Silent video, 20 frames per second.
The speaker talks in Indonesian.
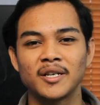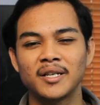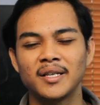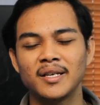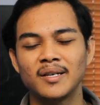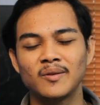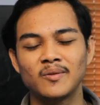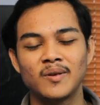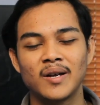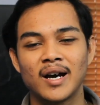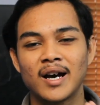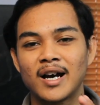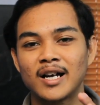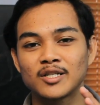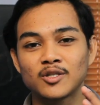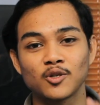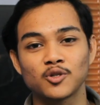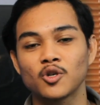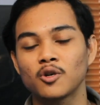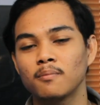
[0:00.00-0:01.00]
jadi
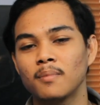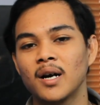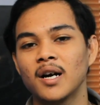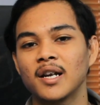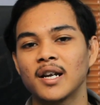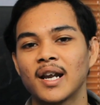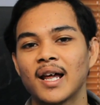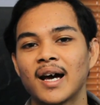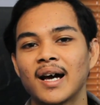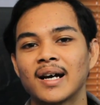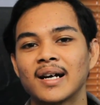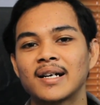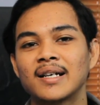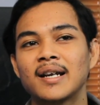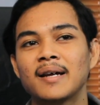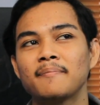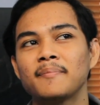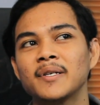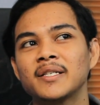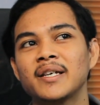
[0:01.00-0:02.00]
udah cocok banget lah
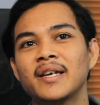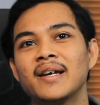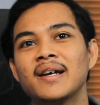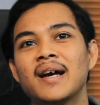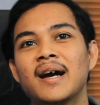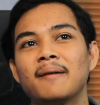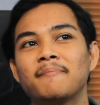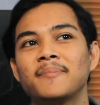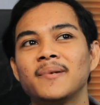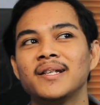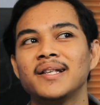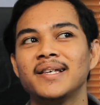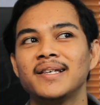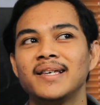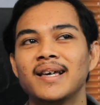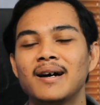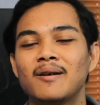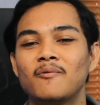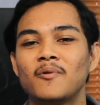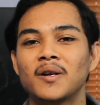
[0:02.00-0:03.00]
kenapa saya nggak pilih
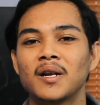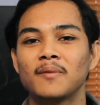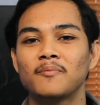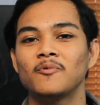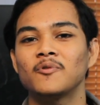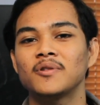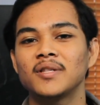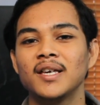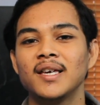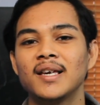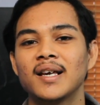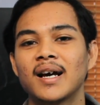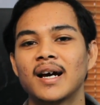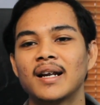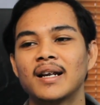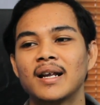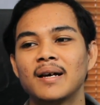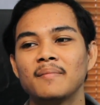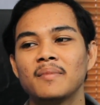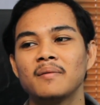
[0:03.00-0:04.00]
yang warna putih
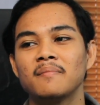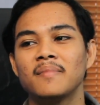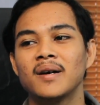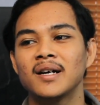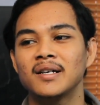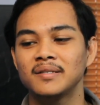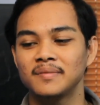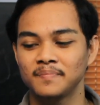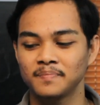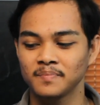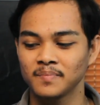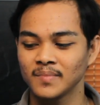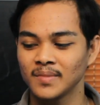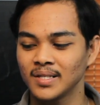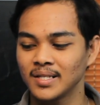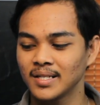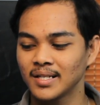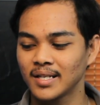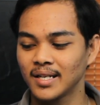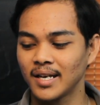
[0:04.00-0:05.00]
karena memang
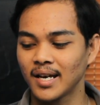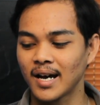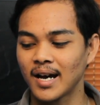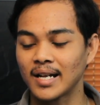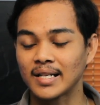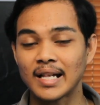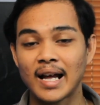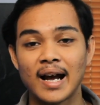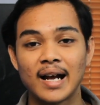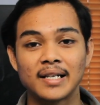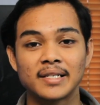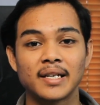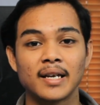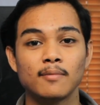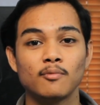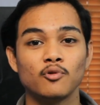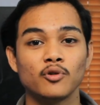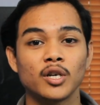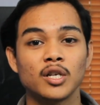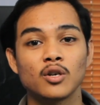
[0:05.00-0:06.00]
ya tangan saya
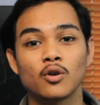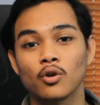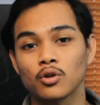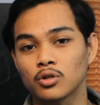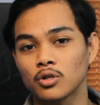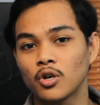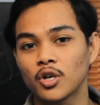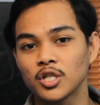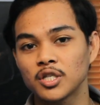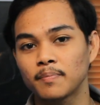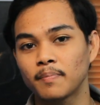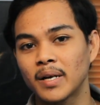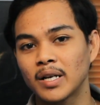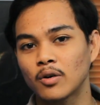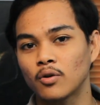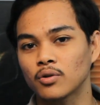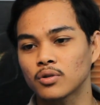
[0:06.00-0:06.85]
mungkin kotor cepat